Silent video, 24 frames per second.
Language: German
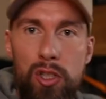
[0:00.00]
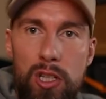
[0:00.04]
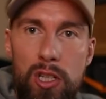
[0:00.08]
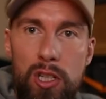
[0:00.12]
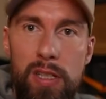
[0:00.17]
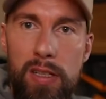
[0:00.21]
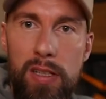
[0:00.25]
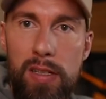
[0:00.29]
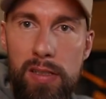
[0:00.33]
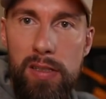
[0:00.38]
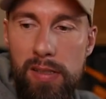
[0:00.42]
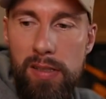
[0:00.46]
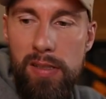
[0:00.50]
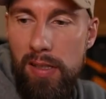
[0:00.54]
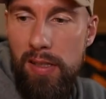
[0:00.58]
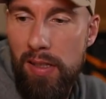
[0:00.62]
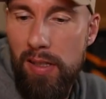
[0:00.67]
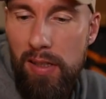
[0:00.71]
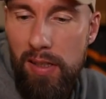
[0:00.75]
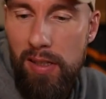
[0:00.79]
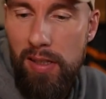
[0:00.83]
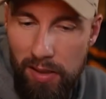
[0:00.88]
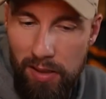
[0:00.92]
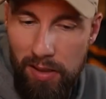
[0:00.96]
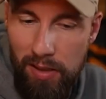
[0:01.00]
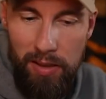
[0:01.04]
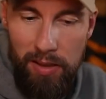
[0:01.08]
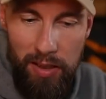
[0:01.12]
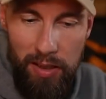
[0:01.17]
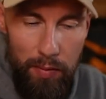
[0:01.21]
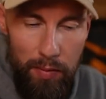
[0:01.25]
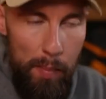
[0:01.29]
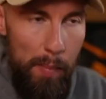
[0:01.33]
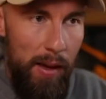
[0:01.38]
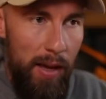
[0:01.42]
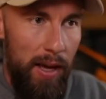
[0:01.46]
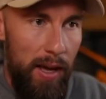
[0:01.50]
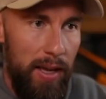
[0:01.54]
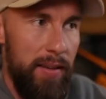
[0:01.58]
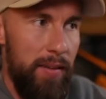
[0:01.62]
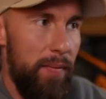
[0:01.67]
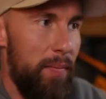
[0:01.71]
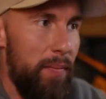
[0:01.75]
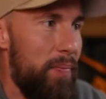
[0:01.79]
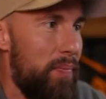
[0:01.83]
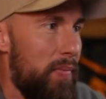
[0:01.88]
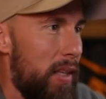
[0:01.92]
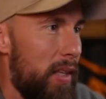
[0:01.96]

Genius. Gehen wir mal rein.